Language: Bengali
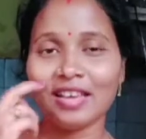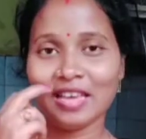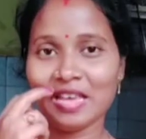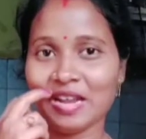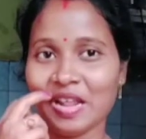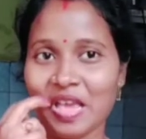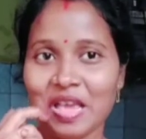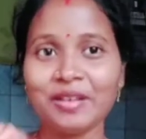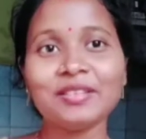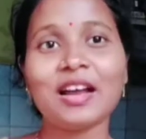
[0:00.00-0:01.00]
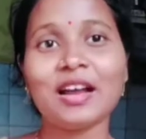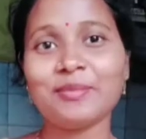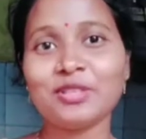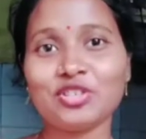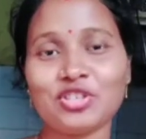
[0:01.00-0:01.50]
এই আর কি
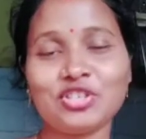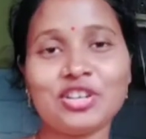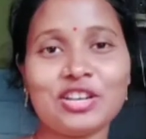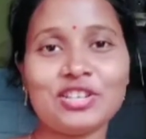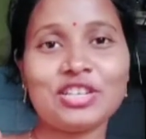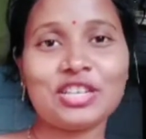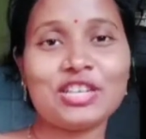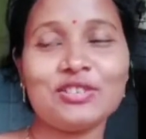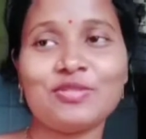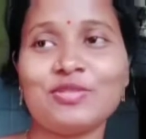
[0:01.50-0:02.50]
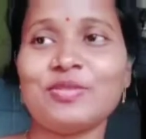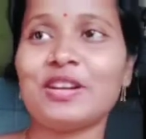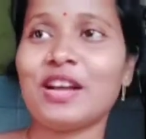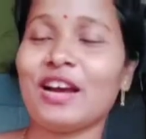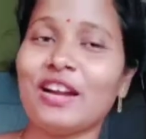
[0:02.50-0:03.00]
আমি ছোট্টখাট্ট একটি ইউটিউবার
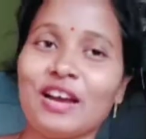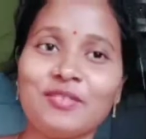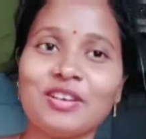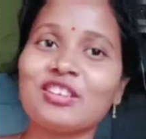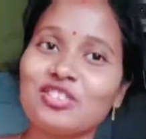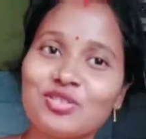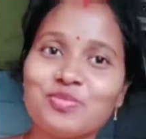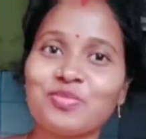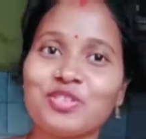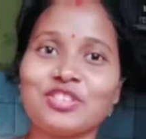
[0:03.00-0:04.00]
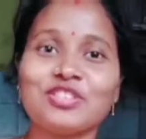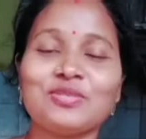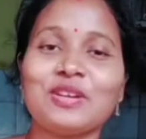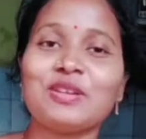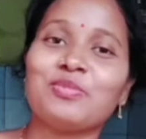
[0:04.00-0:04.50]
আর আমার কিছু পরিচিত
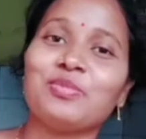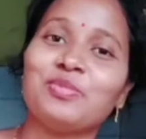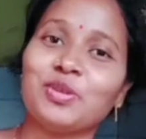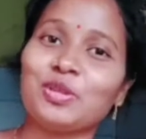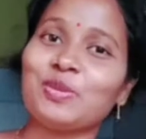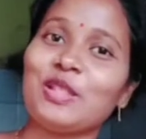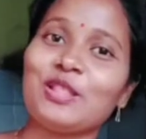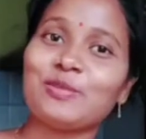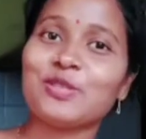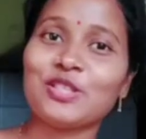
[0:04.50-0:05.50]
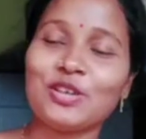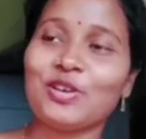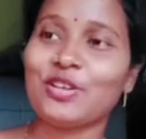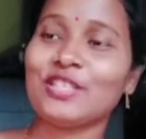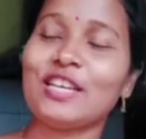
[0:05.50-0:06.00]
মানে বন্ধুবান্ধব যদি
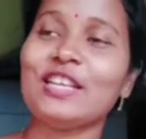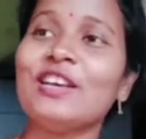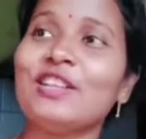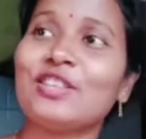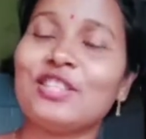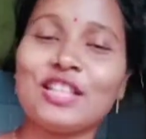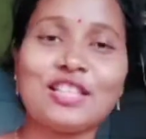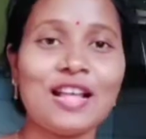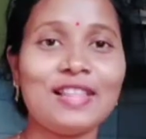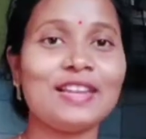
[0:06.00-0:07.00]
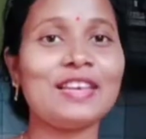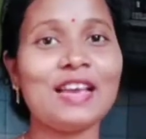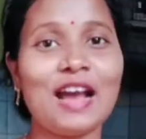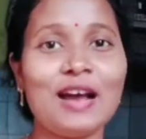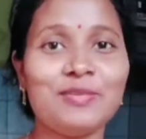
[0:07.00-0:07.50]
হয়ে যায় তো তাদেরকে
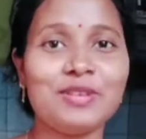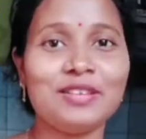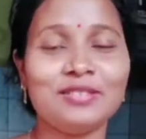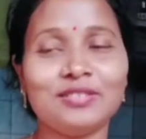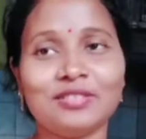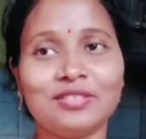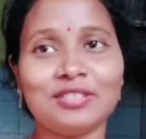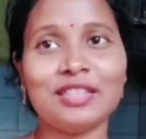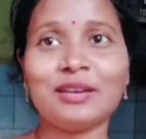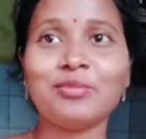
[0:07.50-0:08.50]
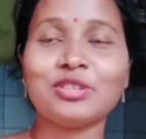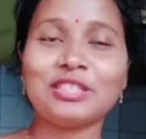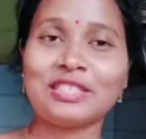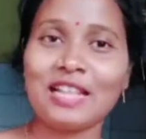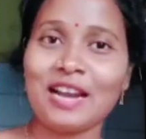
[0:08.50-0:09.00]
আমি দেখবো
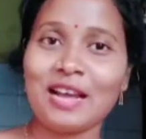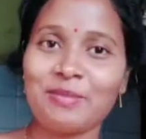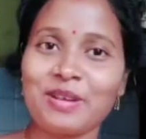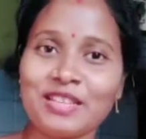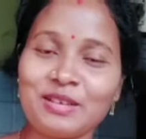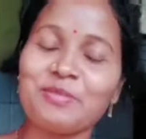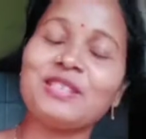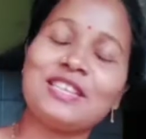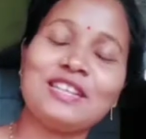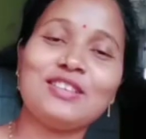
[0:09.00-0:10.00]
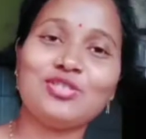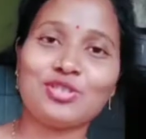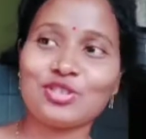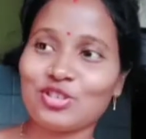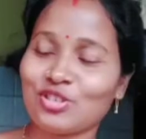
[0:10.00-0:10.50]
তারা আমাকে দেখবে সেটাই
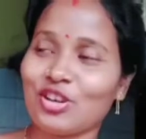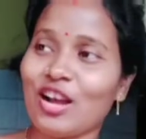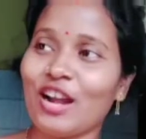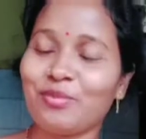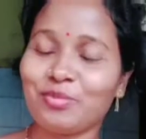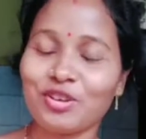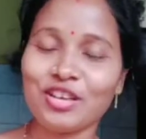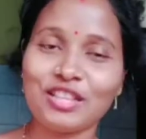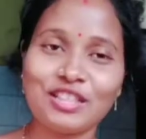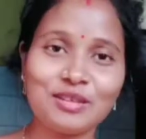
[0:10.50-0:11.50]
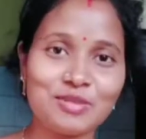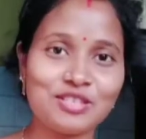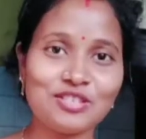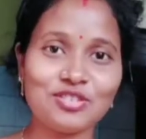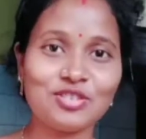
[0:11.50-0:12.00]
যথেষ্ট আর মনে হয় এর থেকে
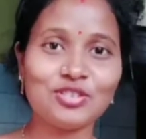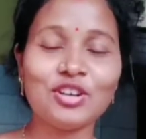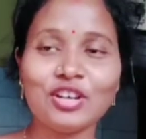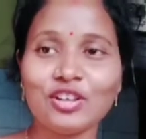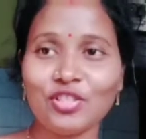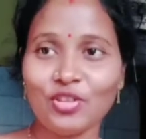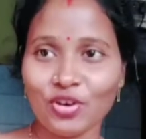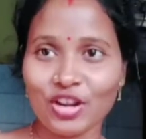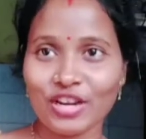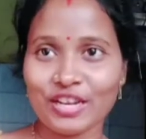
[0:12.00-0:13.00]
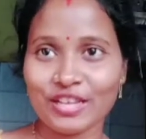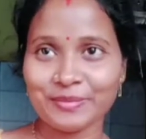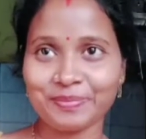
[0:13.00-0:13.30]
বেশি কিছু দরকার নেই